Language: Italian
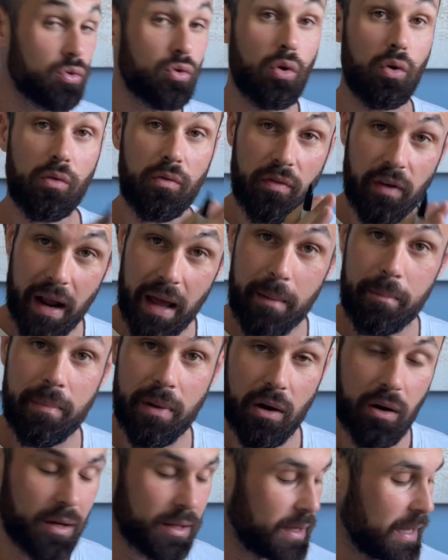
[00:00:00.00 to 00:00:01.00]

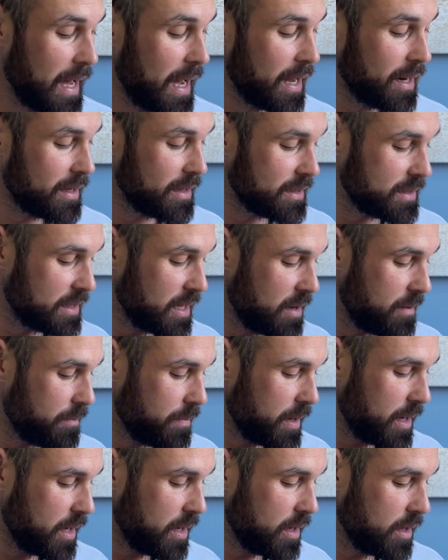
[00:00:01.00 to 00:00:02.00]
dovrebbero andare
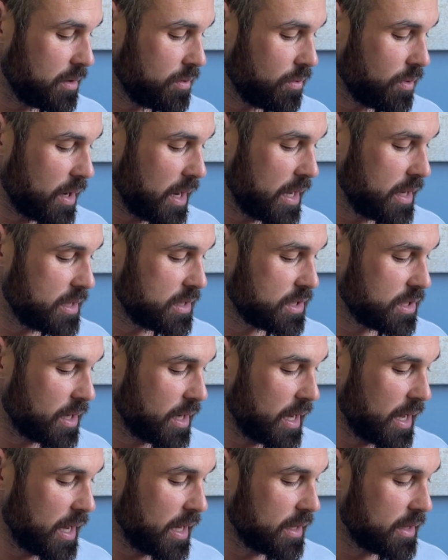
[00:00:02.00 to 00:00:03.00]
sempre in un range
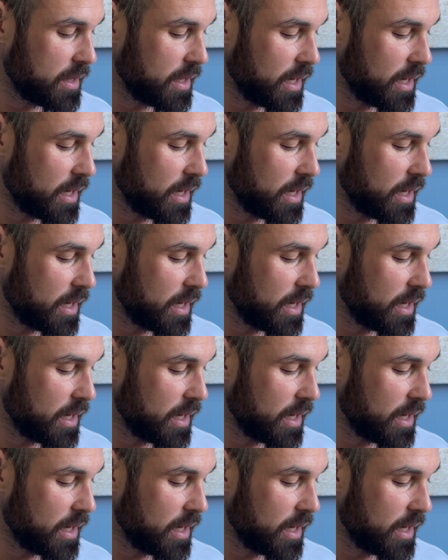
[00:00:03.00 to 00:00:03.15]
che è